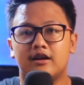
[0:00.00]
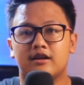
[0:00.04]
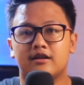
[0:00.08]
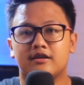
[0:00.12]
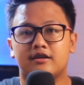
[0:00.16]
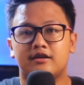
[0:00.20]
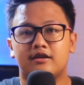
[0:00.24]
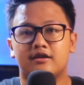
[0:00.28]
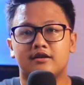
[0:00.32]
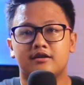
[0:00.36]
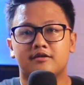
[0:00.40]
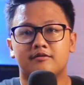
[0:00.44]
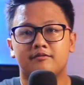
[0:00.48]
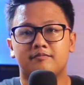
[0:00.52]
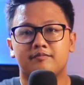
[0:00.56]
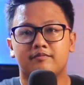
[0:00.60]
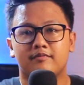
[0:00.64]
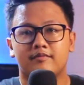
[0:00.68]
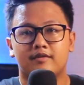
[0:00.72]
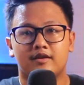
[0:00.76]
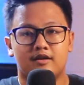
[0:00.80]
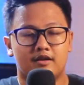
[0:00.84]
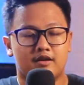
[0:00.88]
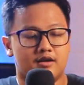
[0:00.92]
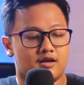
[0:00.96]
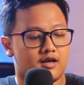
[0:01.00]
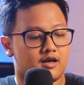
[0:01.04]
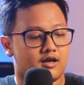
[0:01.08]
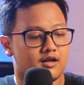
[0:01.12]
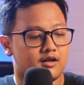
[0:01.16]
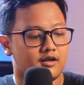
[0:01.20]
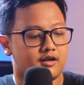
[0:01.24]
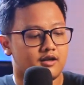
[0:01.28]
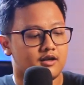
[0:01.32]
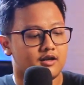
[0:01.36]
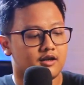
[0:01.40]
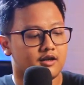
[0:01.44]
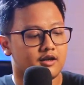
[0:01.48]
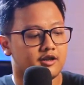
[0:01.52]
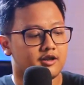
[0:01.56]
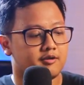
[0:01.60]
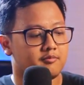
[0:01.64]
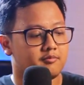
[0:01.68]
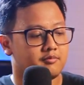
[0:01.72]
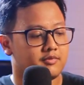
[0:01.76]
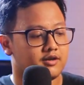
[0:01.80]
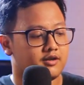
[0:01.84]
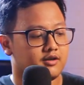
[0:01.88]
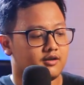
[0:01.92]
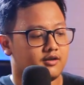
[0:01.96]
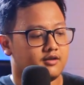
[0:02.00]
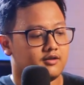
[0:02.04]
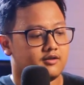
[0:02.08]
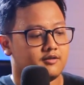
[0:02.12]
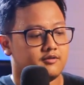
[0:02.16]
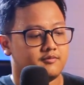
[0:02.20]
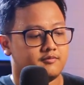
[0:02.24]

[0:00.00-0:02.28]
lihat nih ya ada gamenya